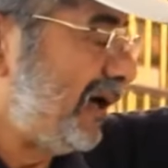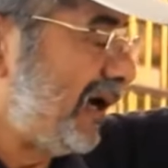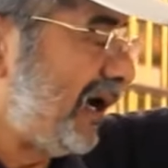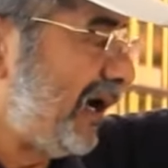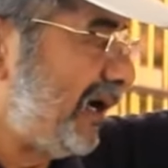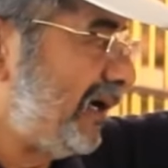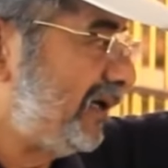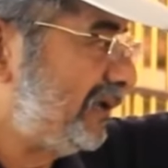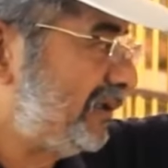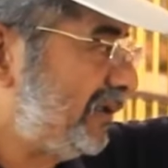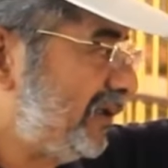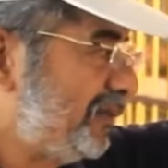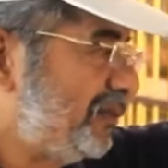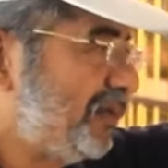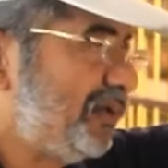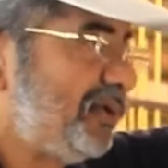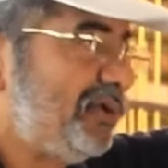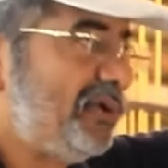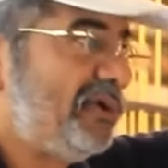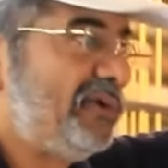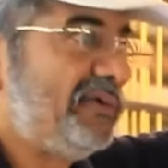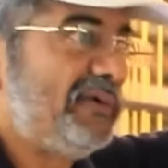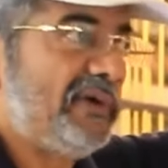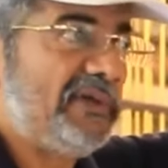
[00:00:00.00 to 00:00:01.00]
ஆயிரத்தி
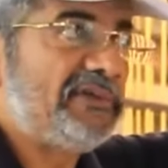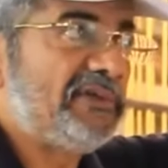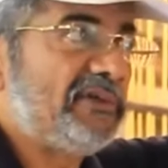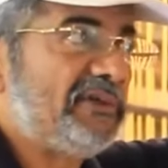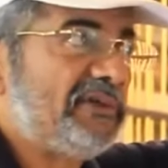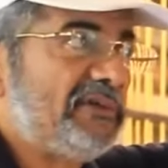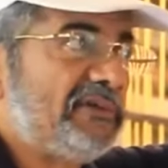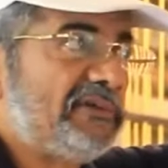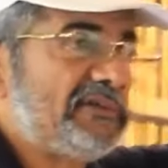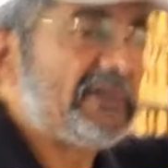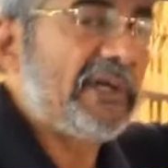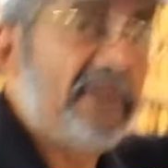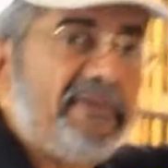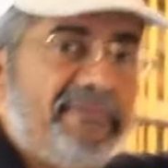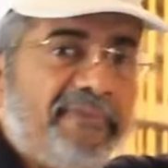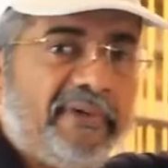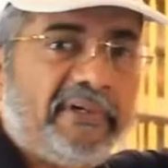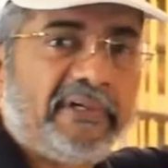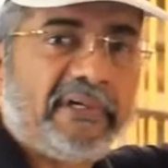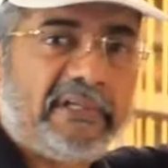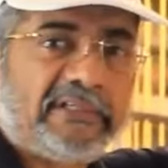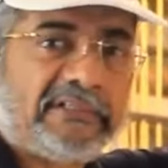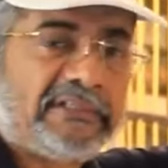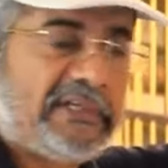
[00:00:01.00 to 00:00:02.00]
முந்நூறு வருஷம்
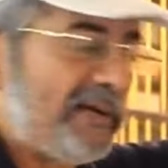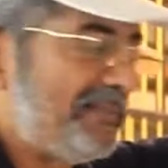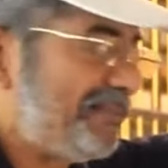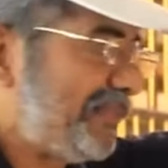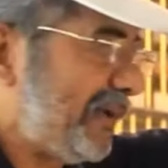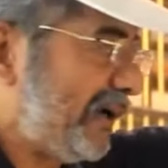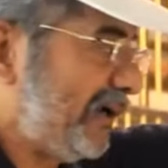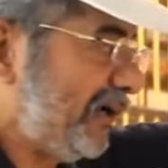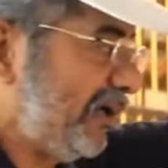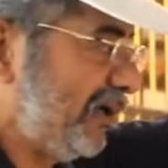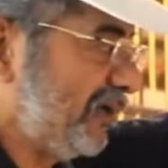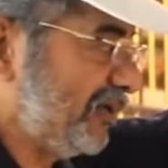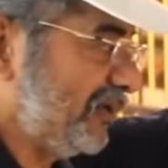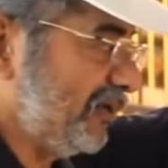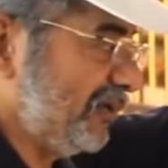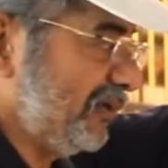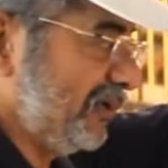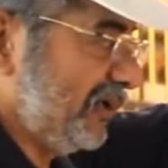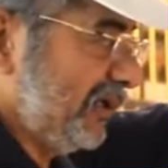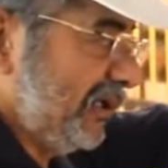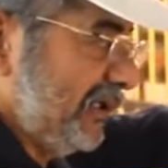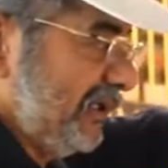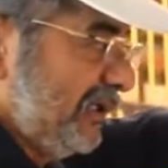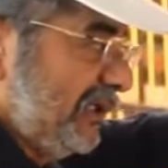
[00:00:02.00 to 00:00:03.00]
சல்ஃபர் டெஸ்ட்லாம் பண்ணியிருக்கோம்
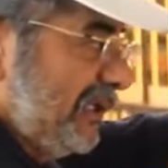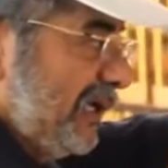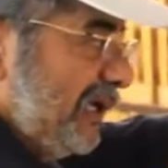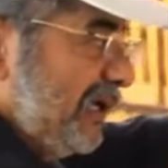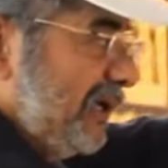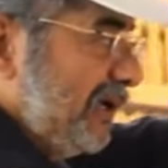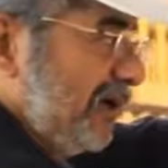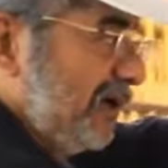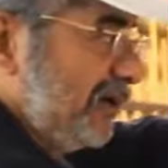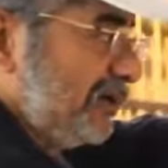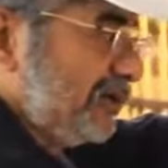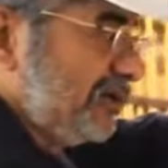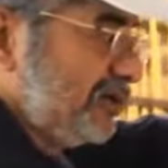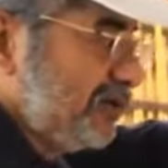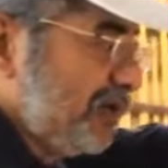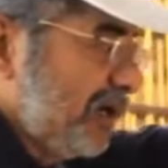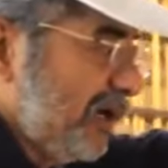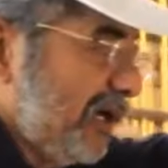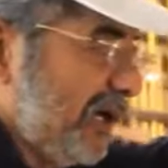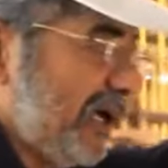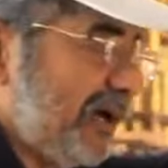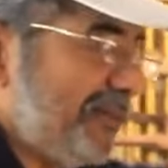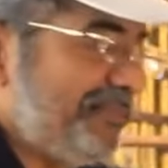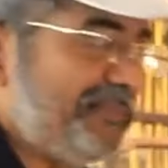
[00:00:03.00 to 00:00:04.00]
இதுதான்
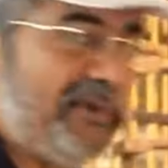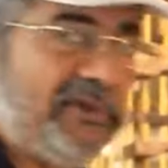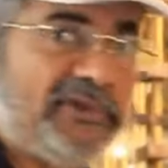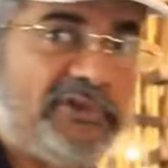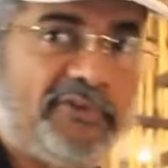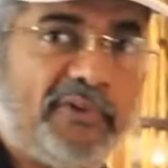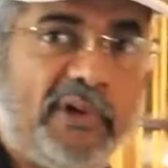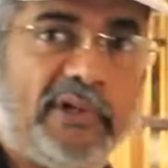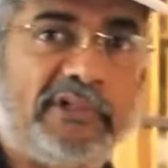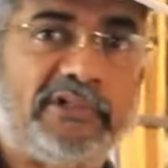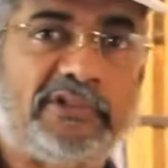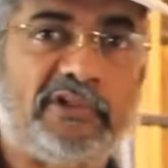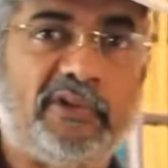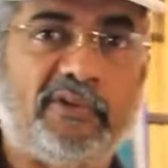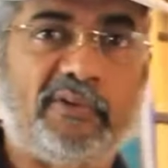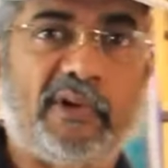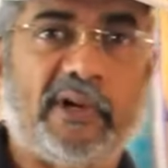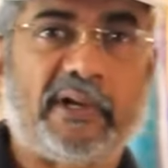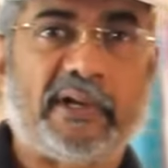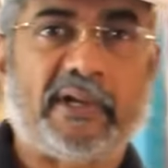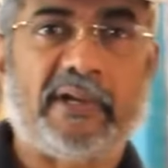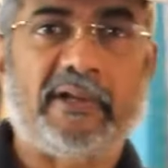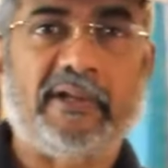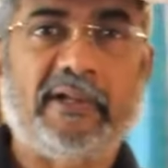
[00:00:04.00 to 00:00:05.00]
சோலா பிச்சுவான்னு
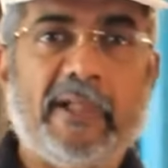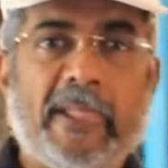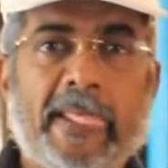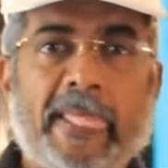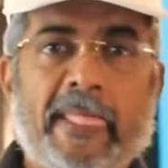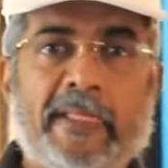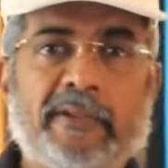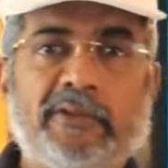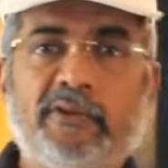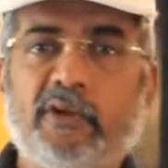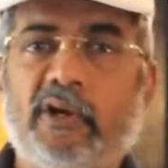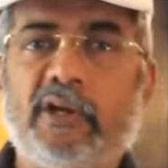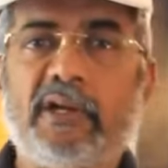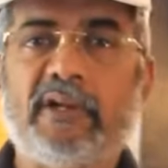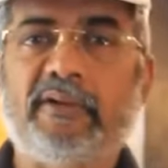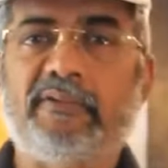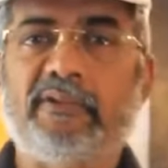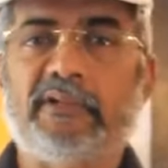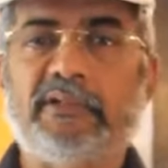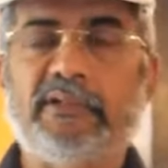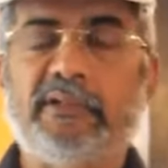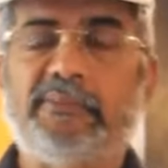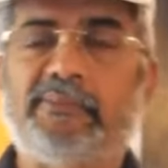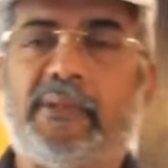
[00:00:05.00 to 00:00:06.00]
சொல்லுவாங்க சோழர்
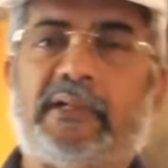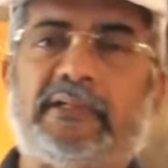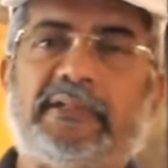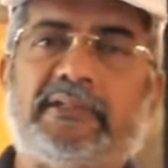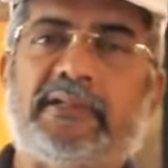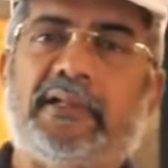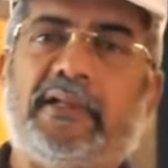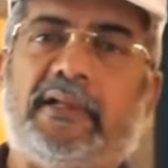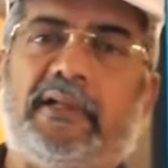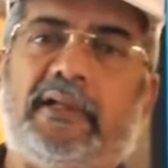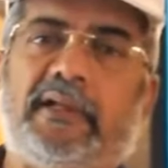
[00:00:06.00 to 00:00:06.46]
வந்து மற்ற